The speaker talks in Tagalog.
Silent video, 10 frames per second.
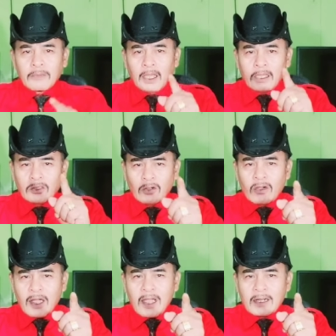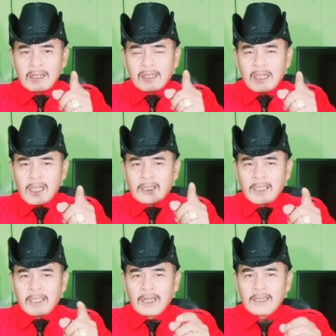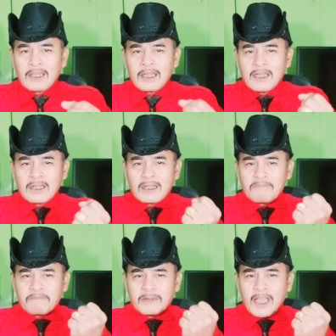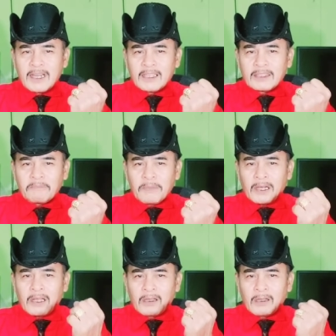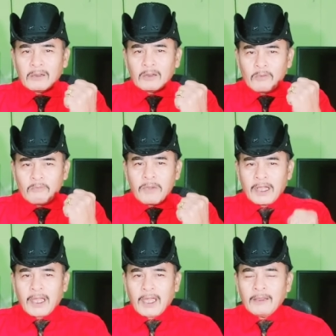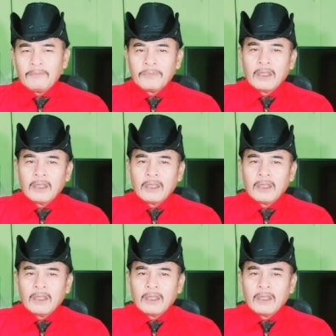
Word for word: ito ang nakakagigil nakakagalit na parang kumbaga